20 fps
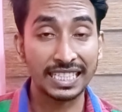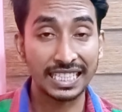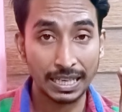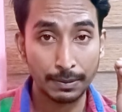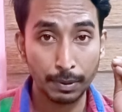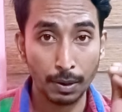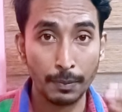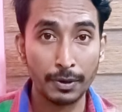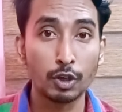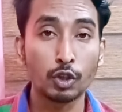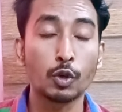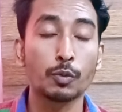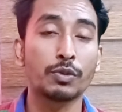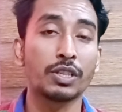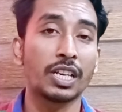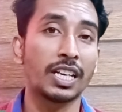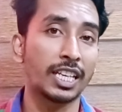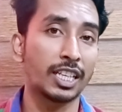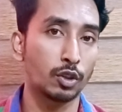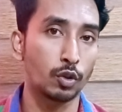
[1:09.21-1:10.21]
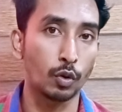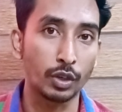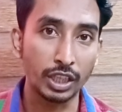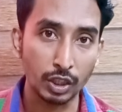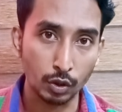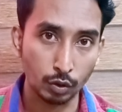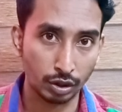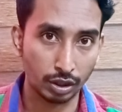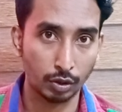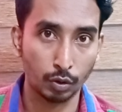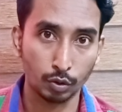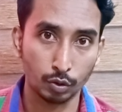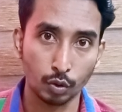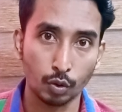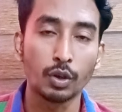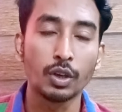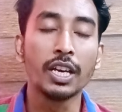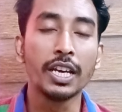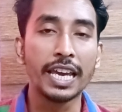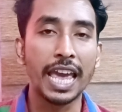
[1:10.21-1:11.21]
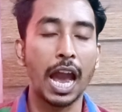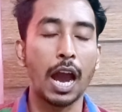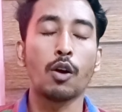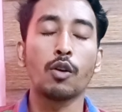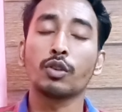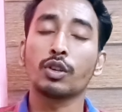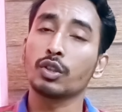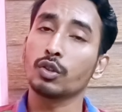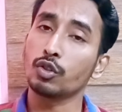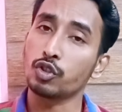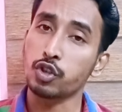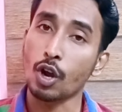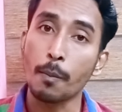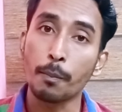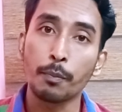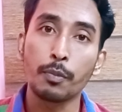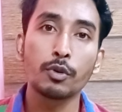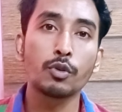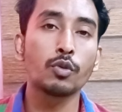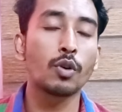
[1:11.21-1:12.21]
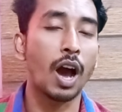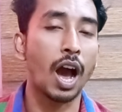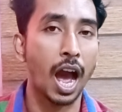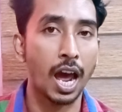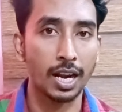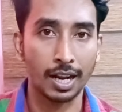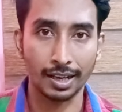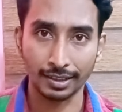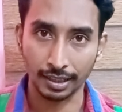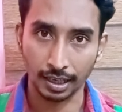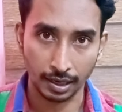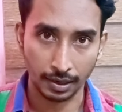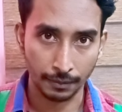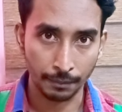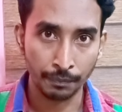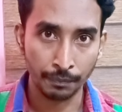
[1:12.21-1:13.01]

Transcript: যেভাবে ইউটিউব চ্যানেলকে তৈরি করতে হতো এখন কিন্তু সম্পূর্ণ আলাদা